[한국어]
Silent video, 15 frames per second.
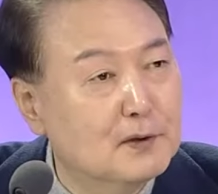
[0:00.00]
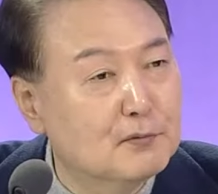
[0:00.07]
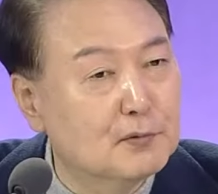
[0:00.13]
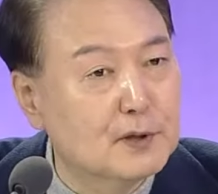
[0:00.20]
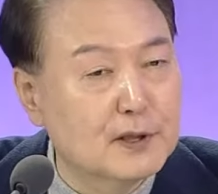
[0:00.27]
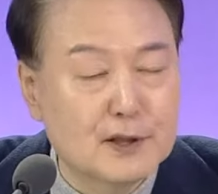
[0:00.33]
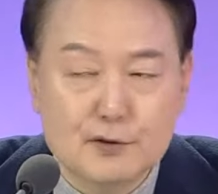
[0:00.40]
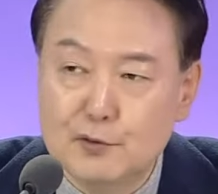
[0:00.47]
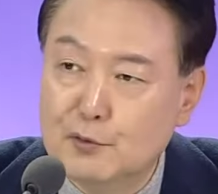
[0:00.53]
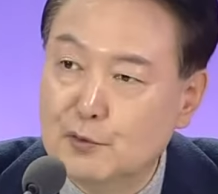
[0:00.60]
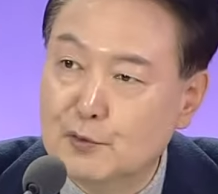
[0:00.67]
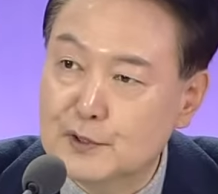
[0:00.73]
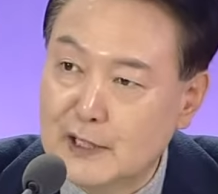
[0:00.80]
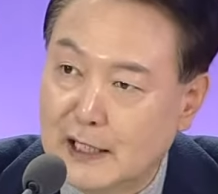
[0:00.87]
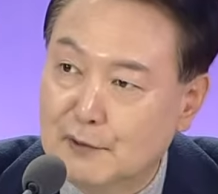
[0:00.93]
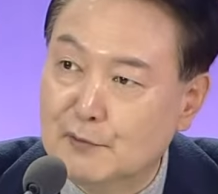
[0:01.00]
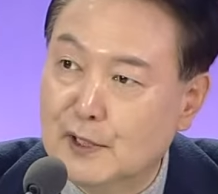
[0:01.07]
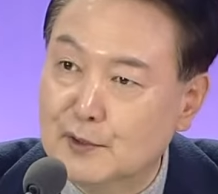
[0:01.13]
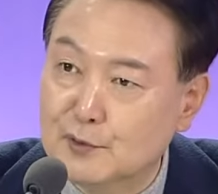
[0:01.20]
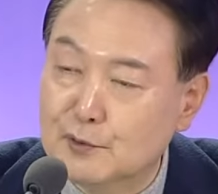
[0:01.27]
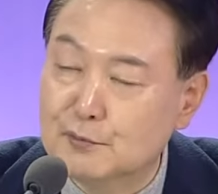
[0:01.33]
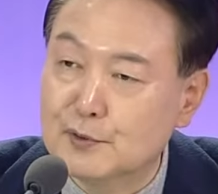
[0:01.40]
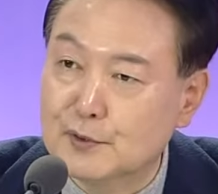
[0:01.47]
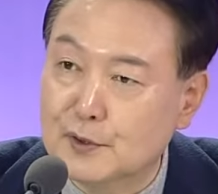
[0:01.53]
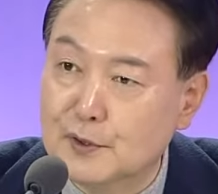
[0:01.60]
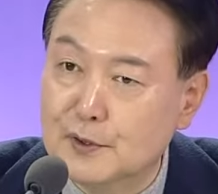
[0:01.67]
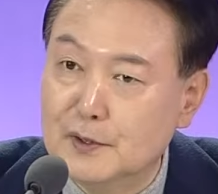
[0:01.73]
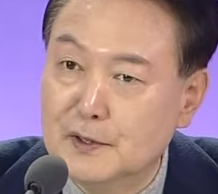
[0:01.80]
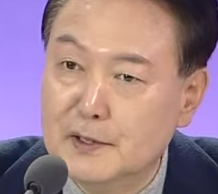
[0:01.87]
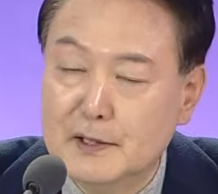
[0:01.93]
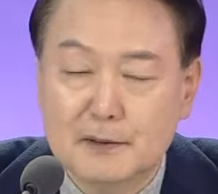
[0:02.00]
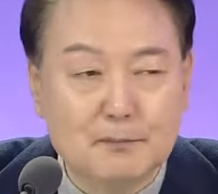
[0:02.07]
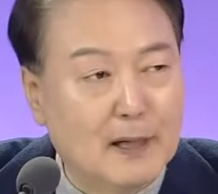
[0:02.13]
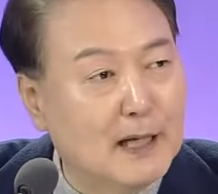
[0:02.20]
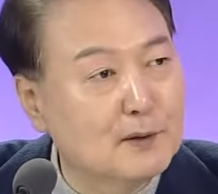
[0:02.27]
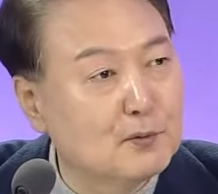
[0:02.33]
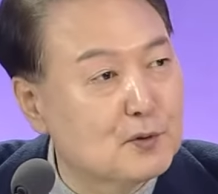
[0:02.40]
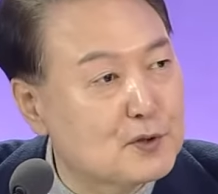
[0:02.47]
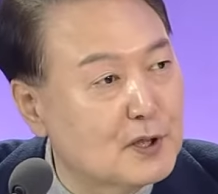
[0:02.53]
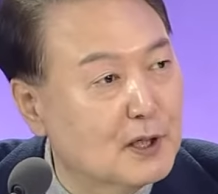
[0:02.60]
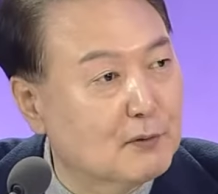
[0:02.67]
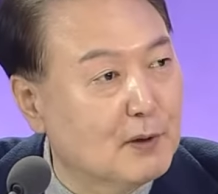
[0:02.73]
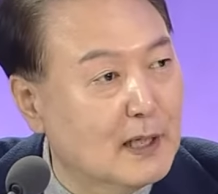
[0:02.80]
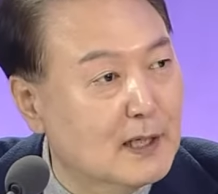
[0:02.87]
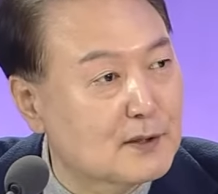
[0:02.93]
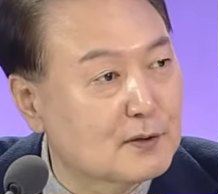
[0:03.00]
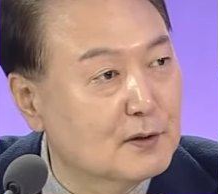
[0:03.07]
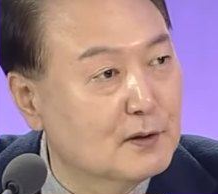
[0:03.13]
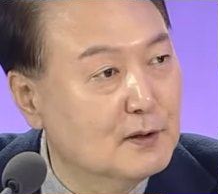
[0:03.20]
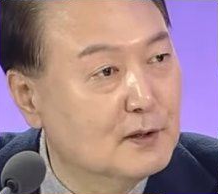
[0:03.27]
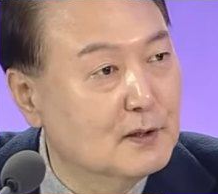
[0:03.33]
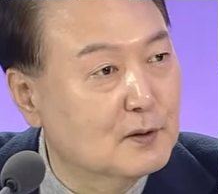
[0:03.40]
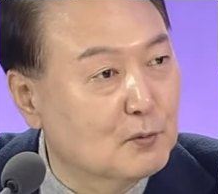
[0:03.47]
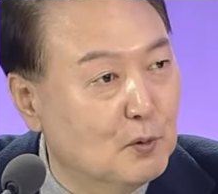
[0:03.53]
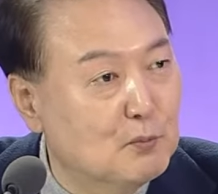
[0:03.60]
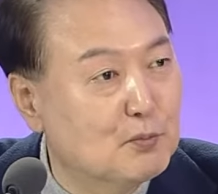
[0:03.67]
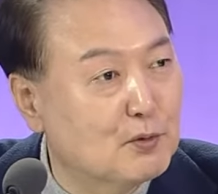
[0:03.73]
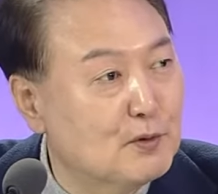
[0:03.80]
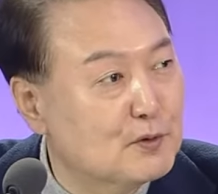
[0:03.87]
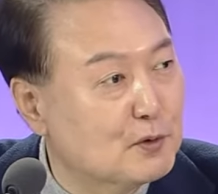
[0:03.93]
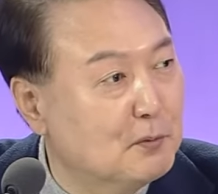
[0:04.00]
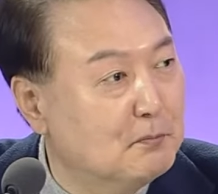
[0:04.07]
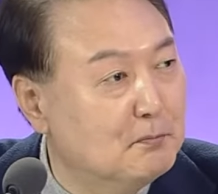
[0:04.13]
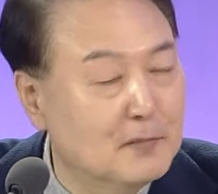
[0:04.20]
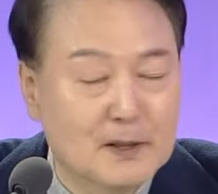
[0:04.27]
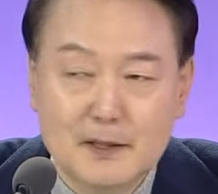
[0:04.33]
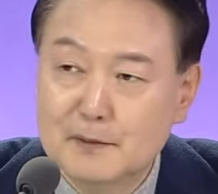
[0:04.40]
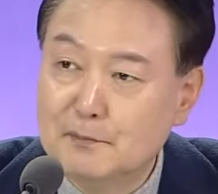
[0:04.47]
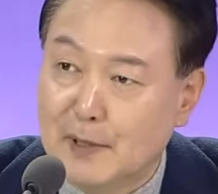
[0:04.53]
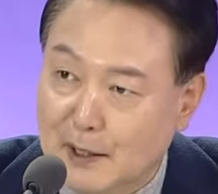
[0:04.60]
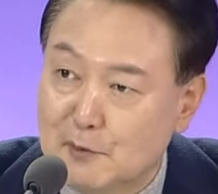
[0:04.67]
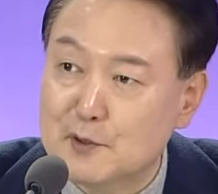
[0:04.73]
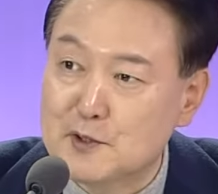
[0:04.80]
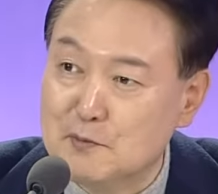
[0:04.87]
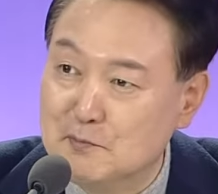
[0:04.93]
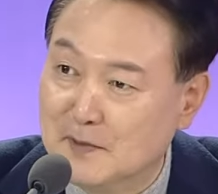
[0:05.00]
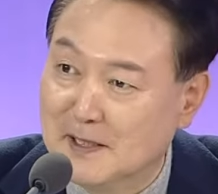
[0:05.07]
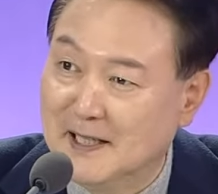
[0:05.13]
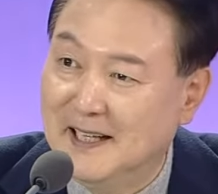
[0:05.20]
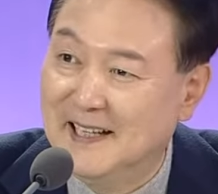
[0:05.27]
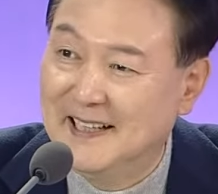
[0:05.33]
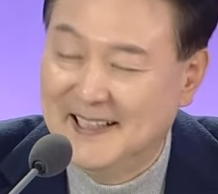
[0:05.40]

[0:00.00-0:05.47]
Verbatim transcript: 우리 이종호 장관으로부터 반도체에 관해서 공부를 좀 배웠습니다.